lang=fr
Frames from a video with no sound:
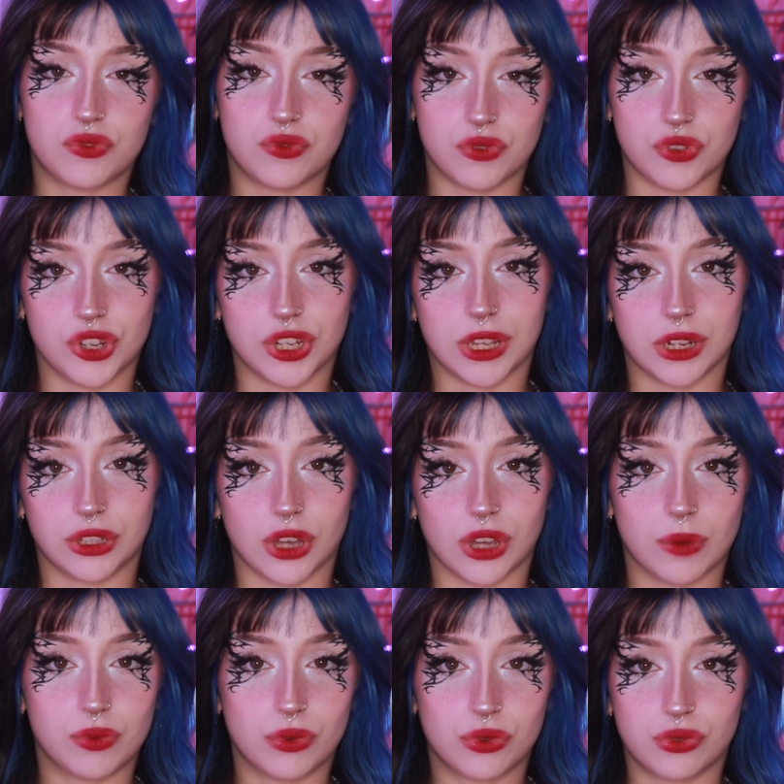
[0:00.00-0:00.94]
juger
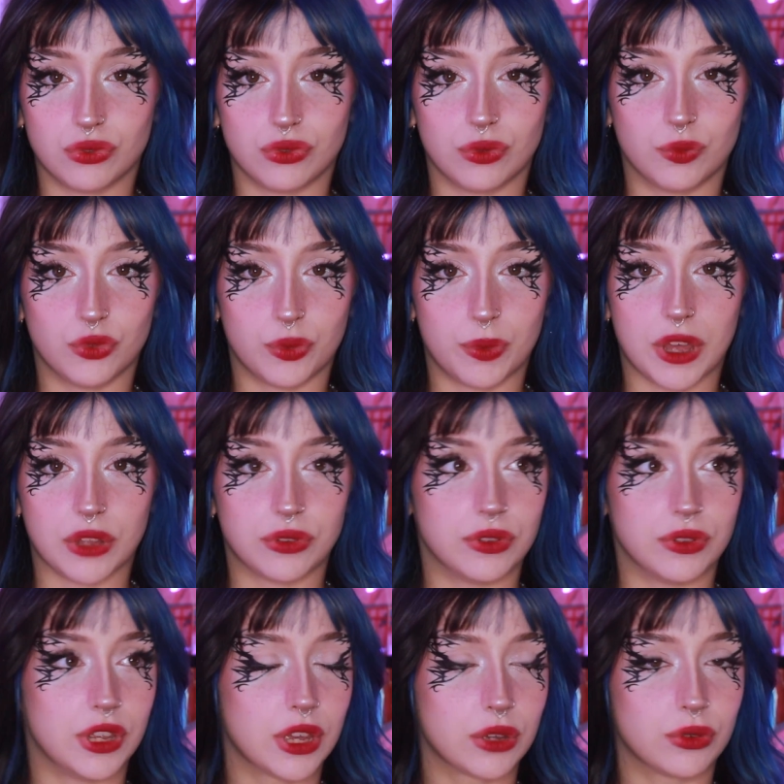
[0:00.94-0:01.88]
quelqu'un pour son nombre de
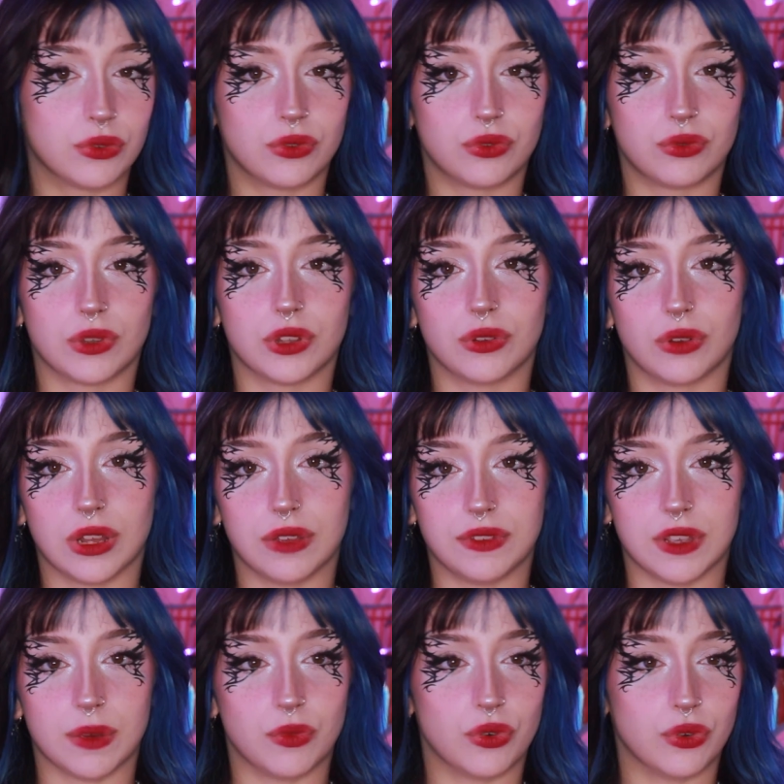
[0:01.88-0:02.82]
partenaires, que ce soit dans la
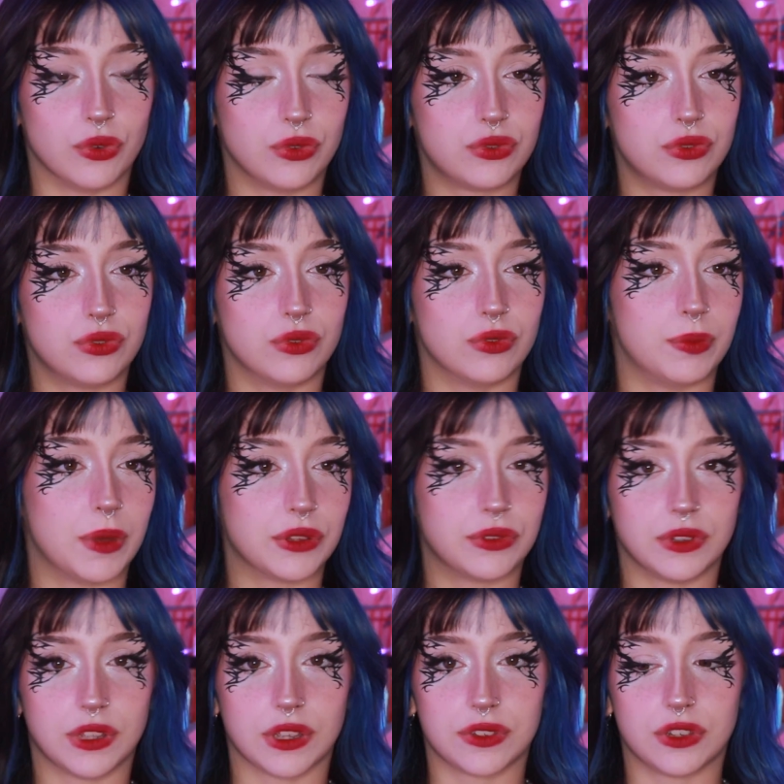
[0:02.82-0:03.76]
vie amoureuse, de
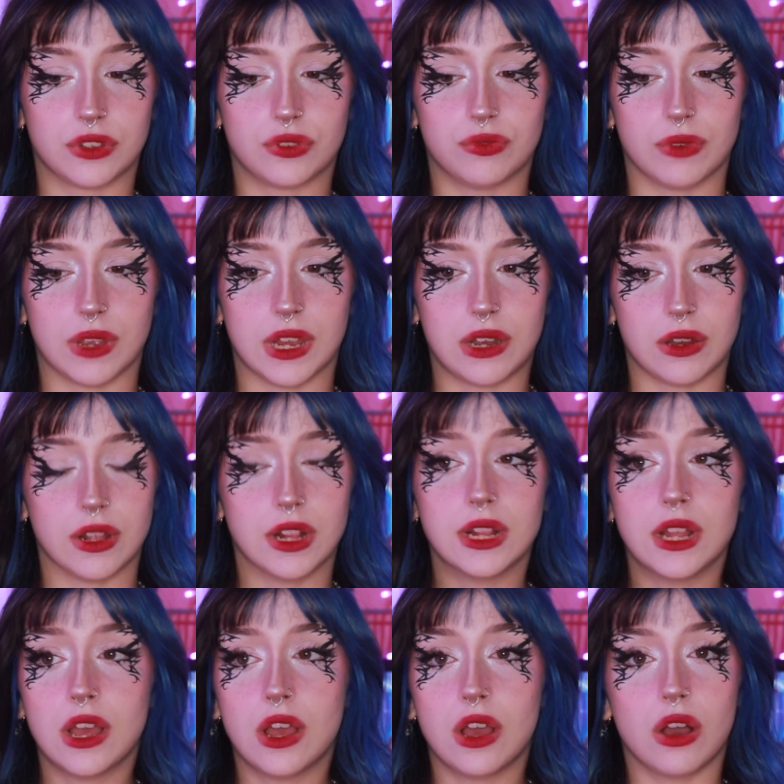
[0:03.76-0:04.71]
partenaires sexuels.
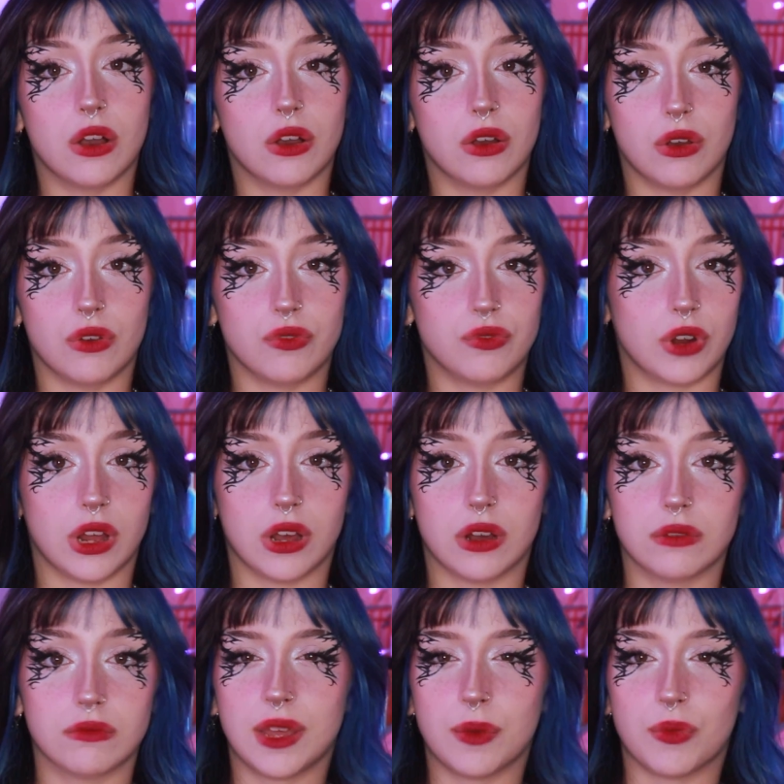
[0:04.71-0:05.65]
Euh,
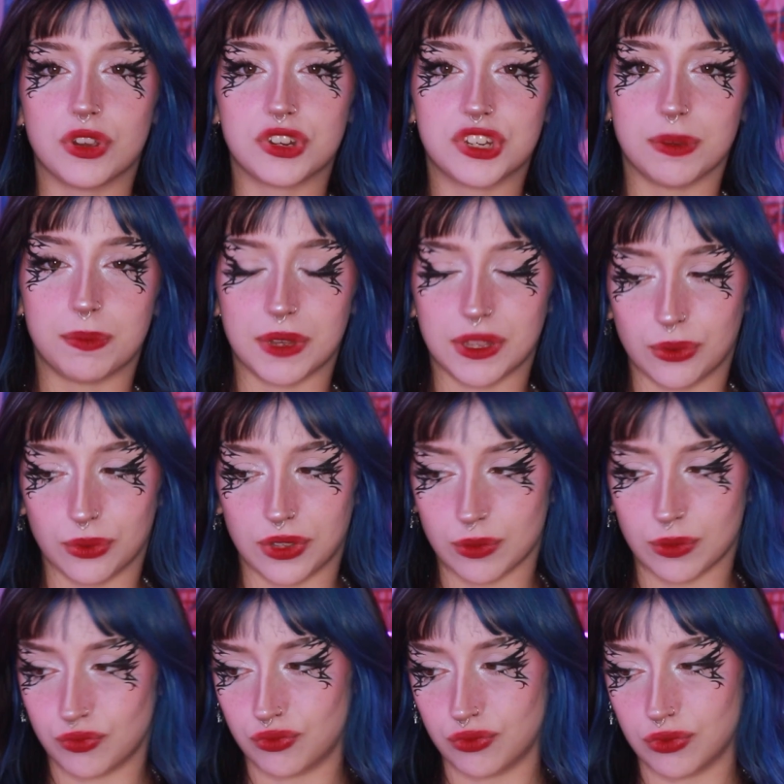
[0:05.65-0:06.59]
voilà. Moi, j'ai pas de
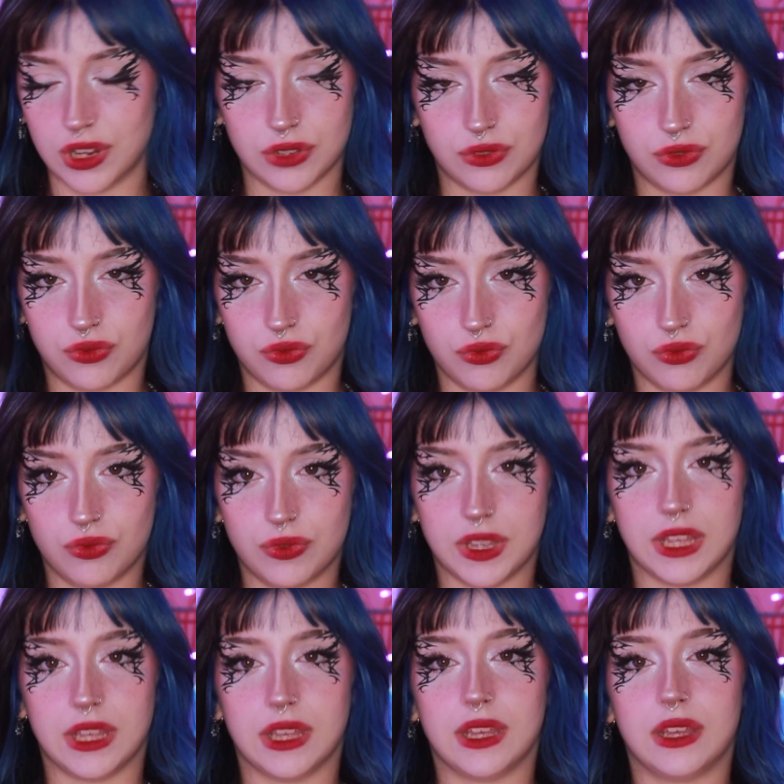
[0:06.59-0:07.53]
tabou là-dessus
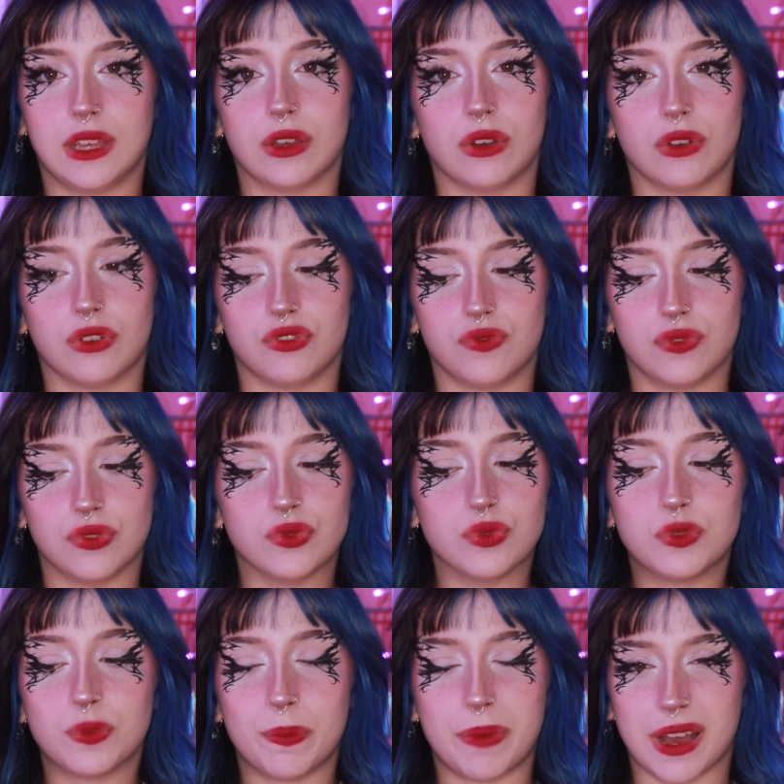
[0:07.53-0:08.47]
et euh, je veux
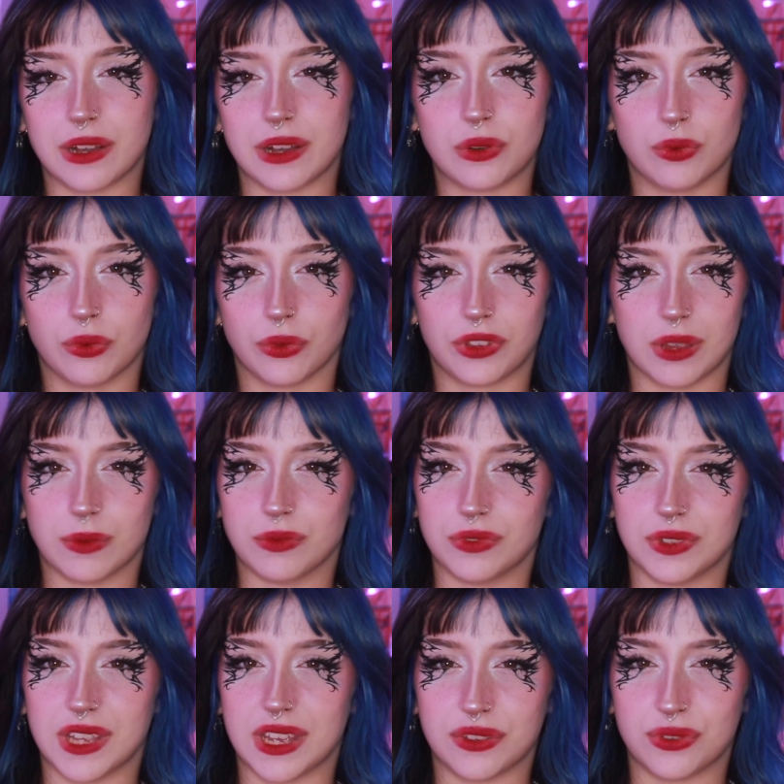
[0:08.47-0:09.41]
juste pas qu'on
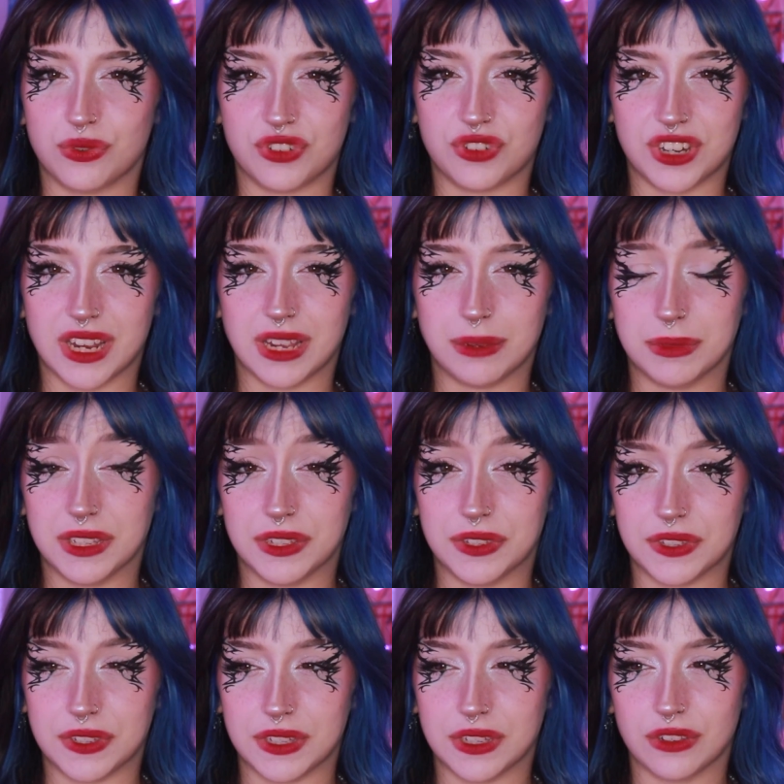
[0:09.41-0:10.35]
s'amuse à ce shame
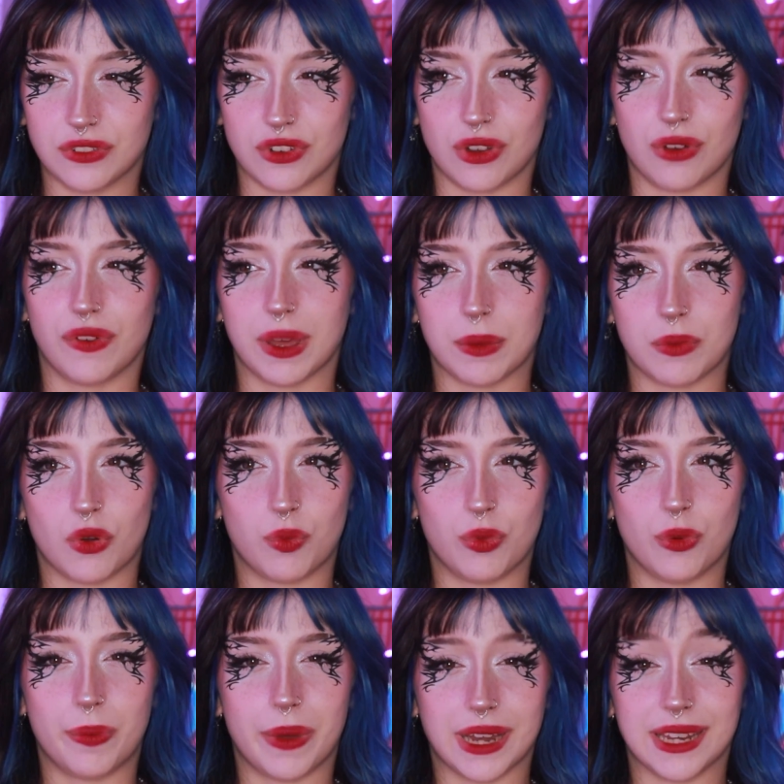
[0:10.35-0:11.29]
ici. Genre, vraiment, on
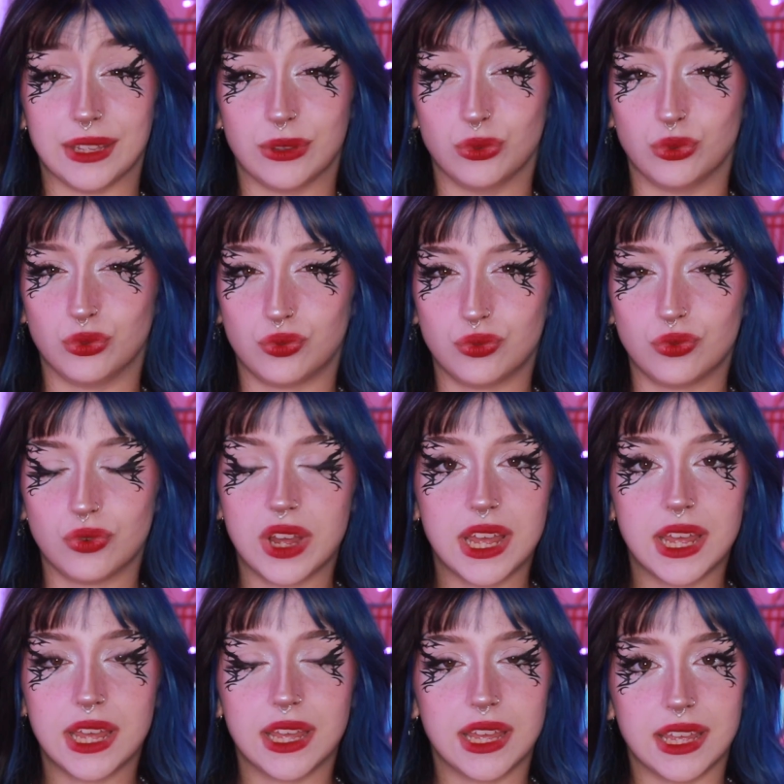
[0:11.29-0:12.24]
peut parler de tout.
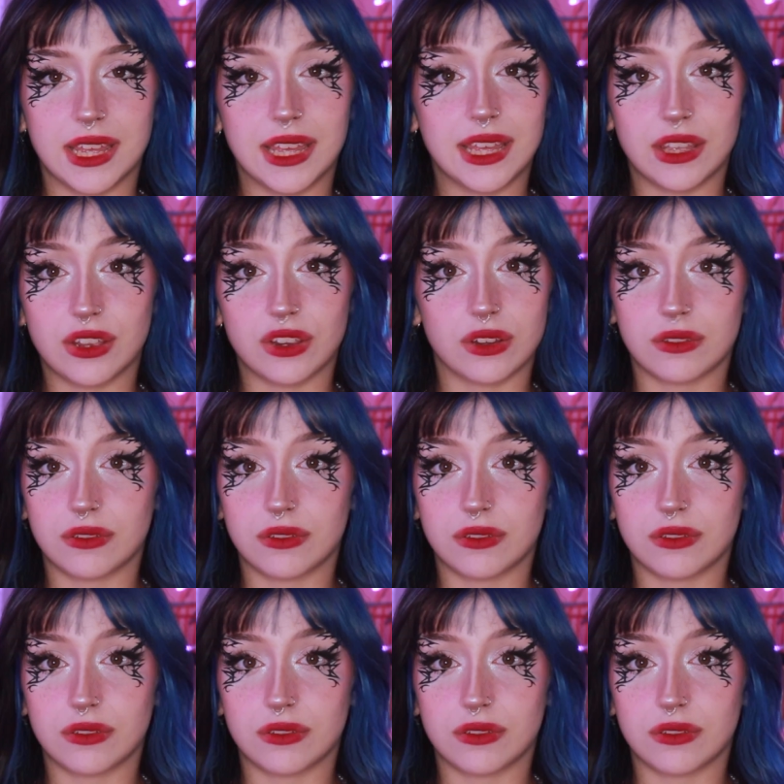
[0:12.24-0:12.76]
Et